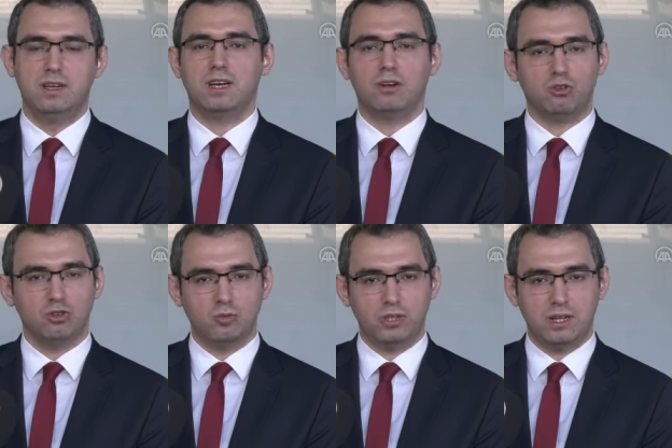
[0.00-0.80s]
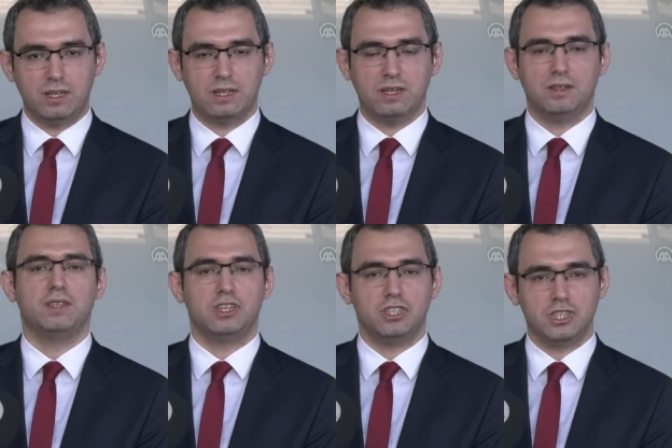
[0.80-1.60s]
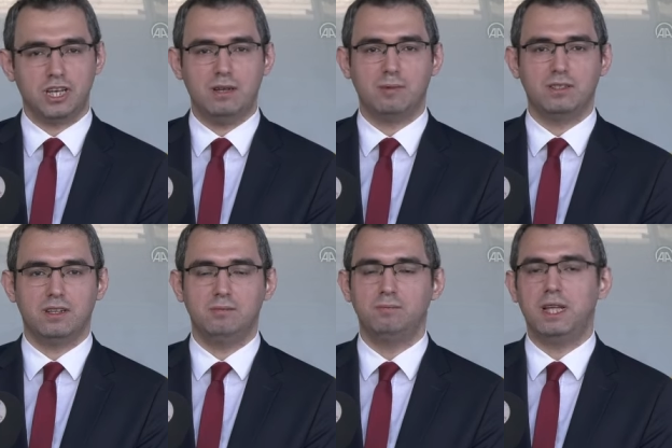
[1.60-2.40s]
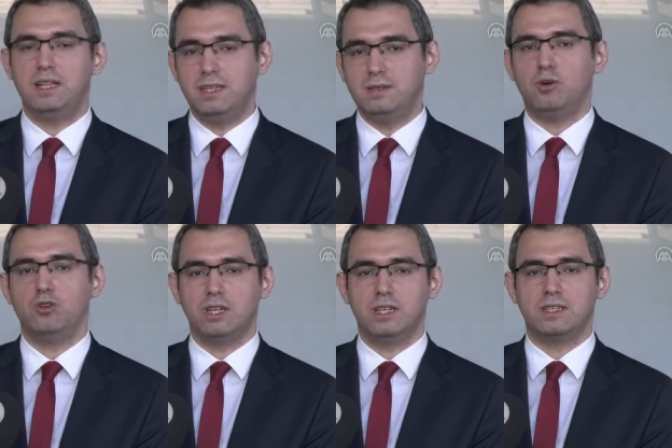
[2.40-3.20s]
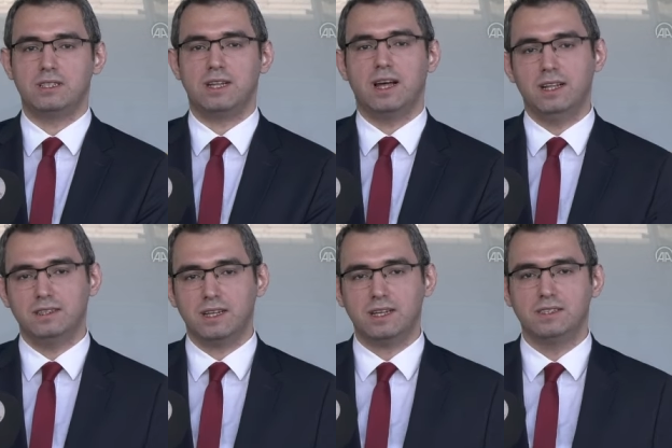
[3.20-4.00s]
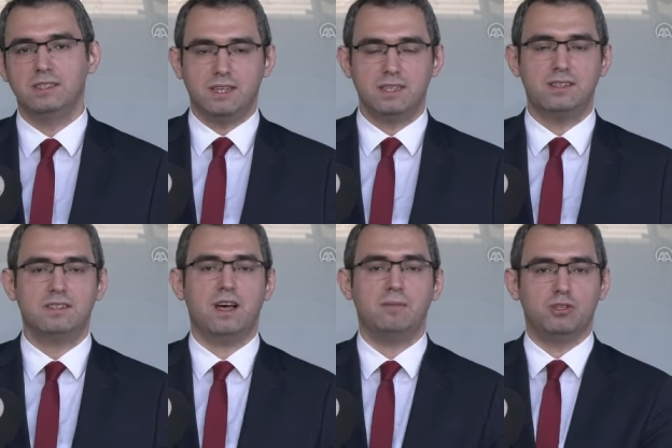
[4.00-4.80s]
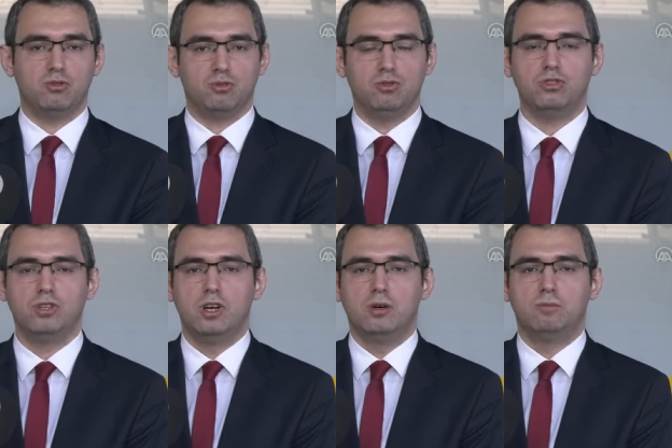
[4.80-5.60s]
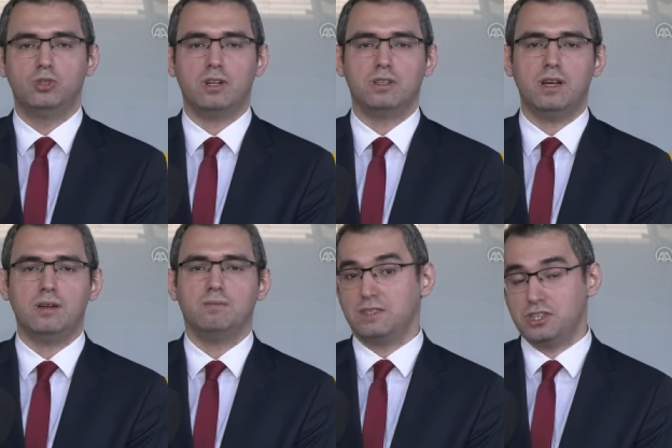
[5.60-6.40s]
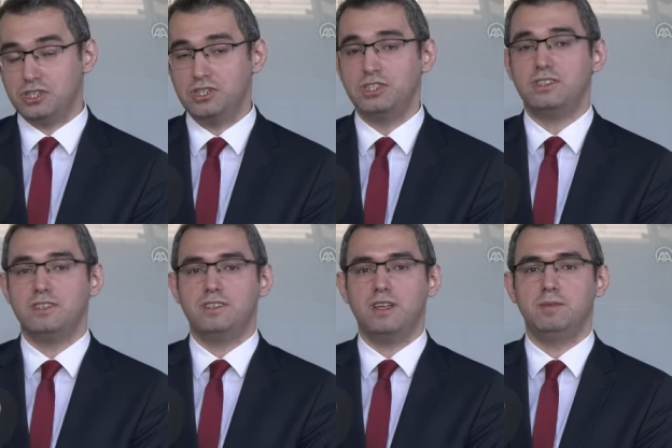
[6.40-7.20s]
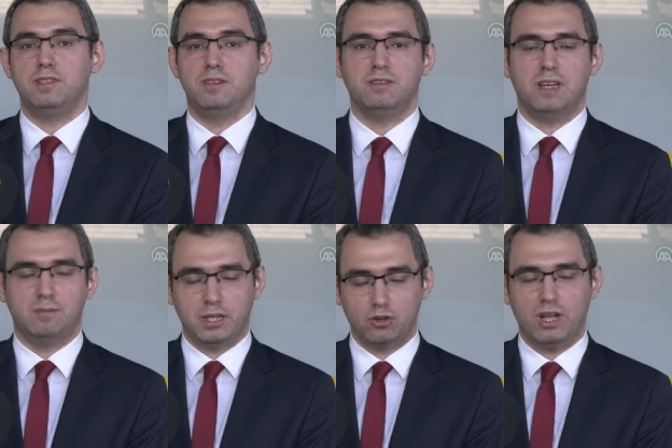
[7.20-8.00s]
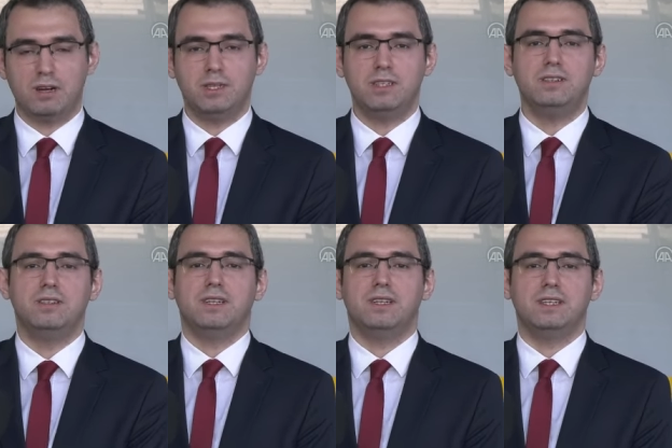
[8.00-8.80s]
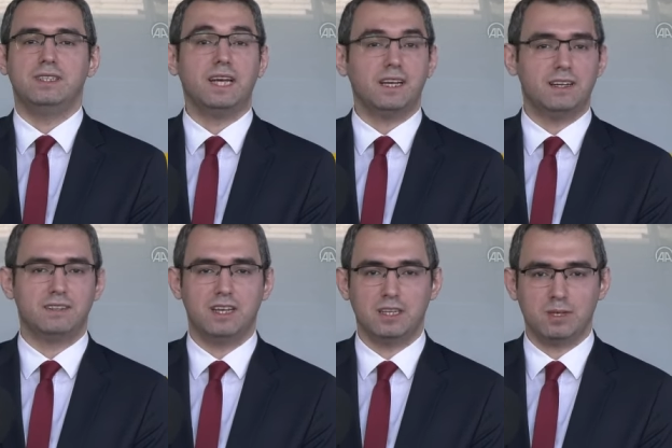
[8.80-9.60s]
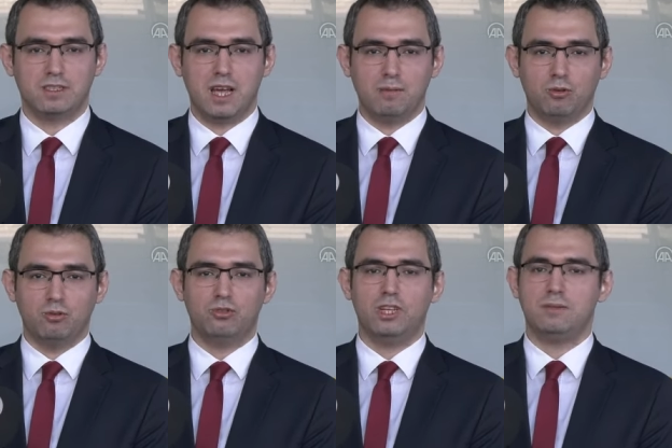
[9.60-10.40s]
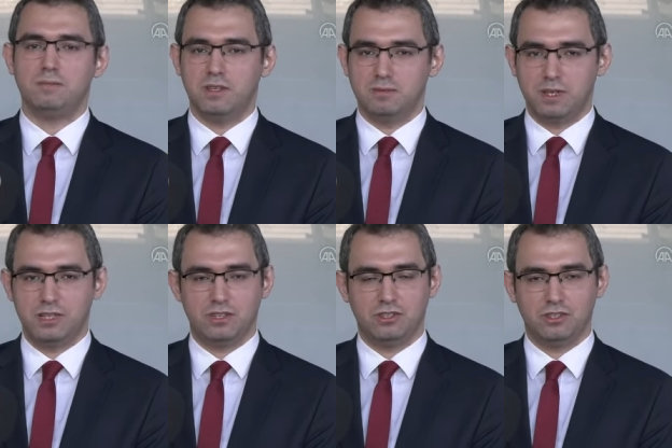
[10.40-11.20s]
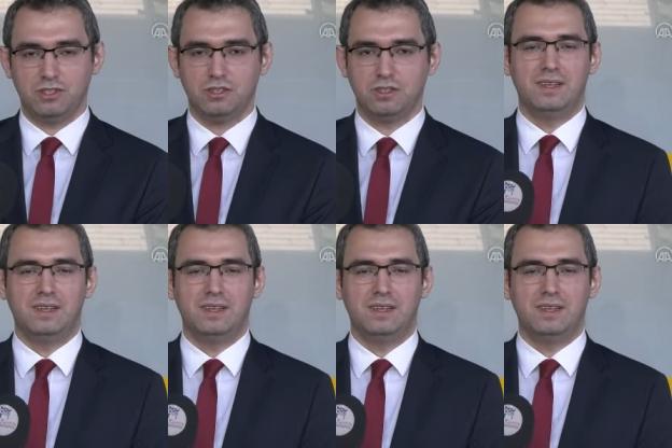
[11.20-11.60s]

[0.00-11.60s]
karot numuneleri taşıyıcı elemanların belli bölgelerinden alınarak teste tabi tutulur. Burada taşıyıcı sistemin yani betonarmenin e, ne kadar dayanma sahip olduğu tespit edilmeye çalışılır.